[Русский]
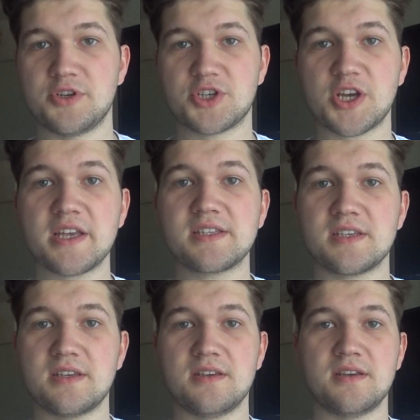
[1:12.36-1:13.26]
решать,
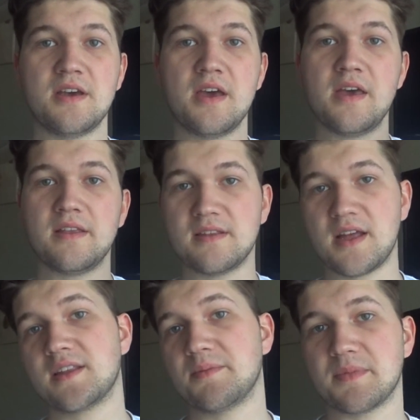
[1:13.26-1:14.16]
и не
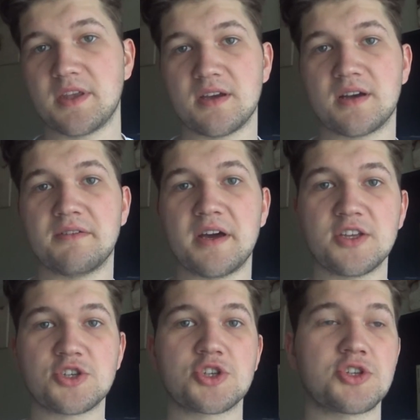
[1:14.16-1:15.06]
надо мне
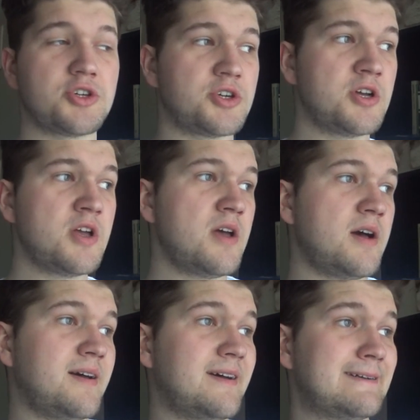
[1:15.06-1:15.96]
говорить, что
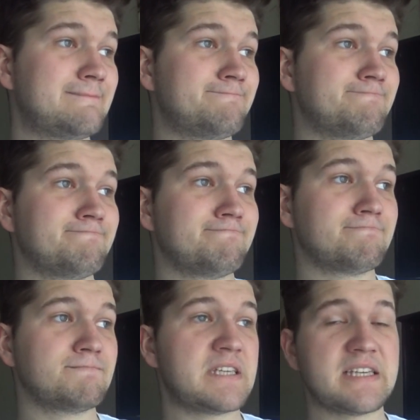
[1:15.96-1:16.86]
эм,
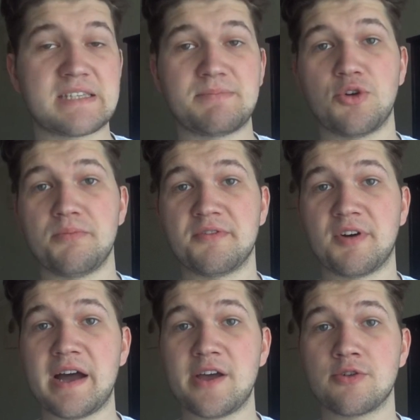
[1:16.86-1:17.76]
я себя
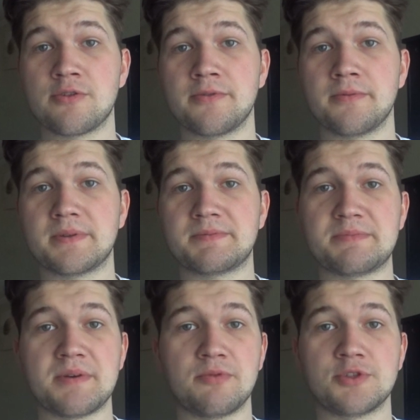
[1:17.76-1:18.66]
убиваю,
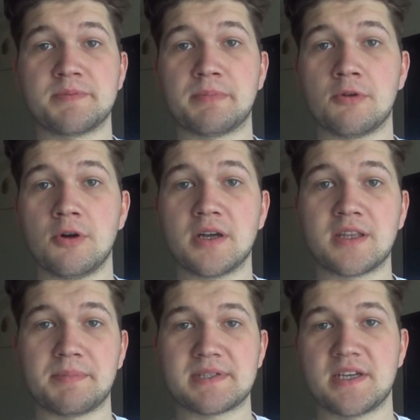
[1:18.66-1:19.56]
тебе будет плохо,
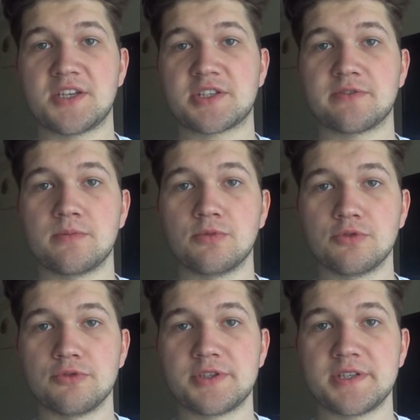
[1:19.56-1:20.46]
ты посадишь свою
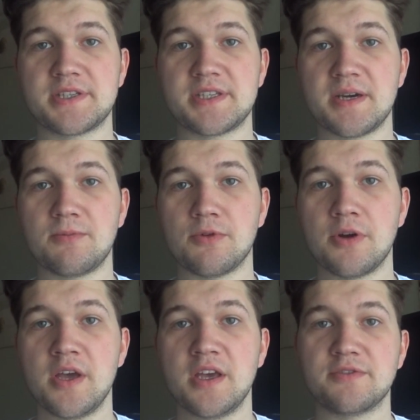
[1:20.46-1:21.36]
иммунную
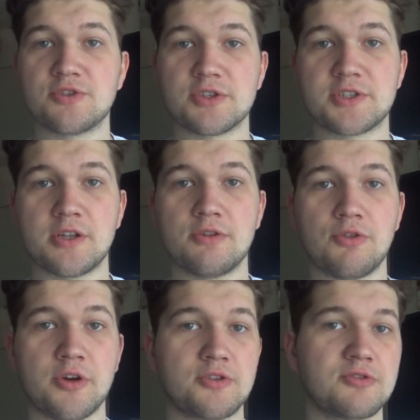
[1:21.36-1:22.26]
систему и все
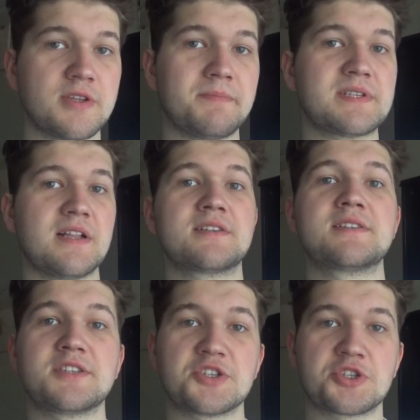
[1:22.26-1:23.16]
остальное. Кто-то написал,
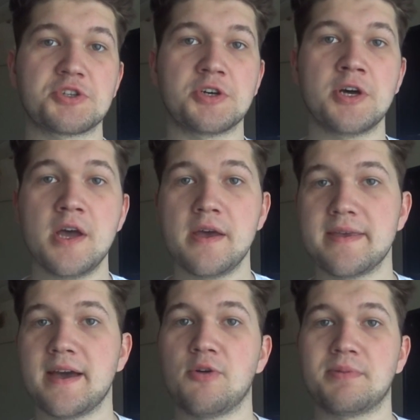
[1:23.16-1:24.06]
кстати, что
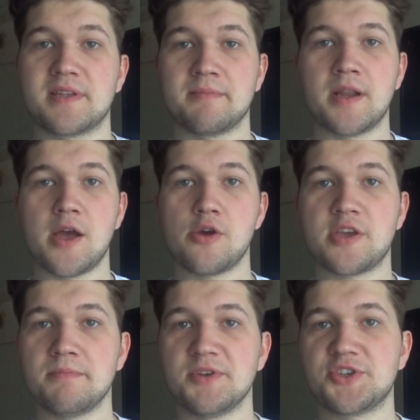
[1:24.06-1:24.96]
я употребляю
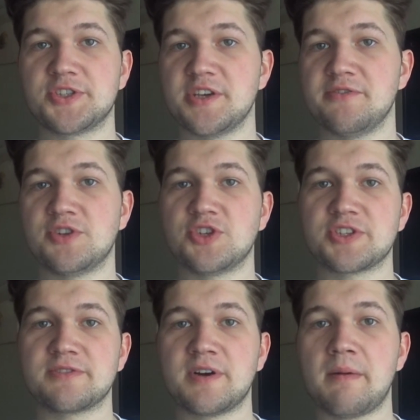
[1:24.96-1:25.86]
химические
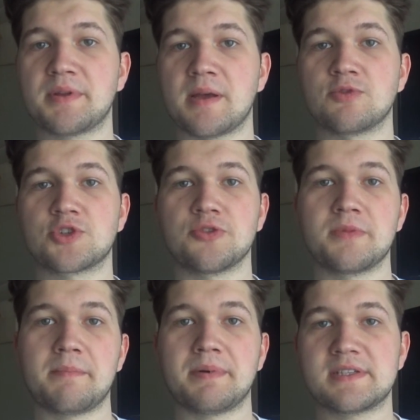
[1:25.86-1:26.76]
вещества, потому что у
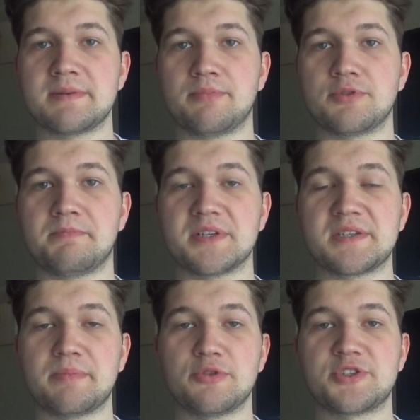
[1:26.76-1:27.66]
меня посып...
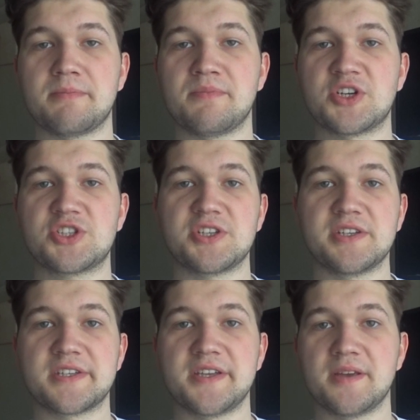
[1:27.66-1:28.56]
посыплются мышцы,
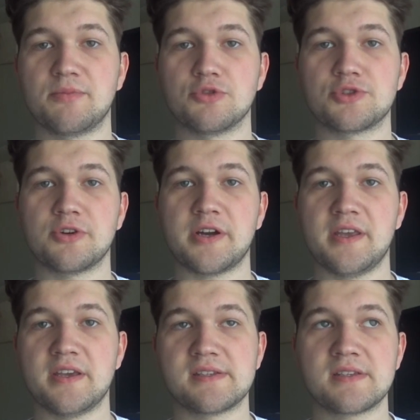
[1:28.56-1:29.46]
если я не буду столько
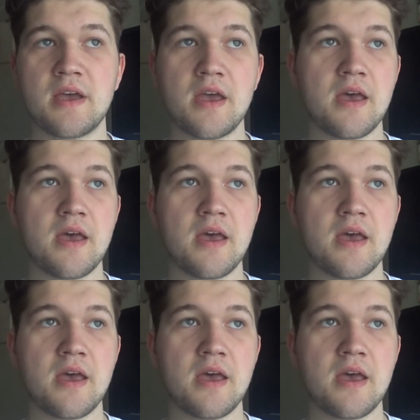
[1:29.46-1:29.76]
есть.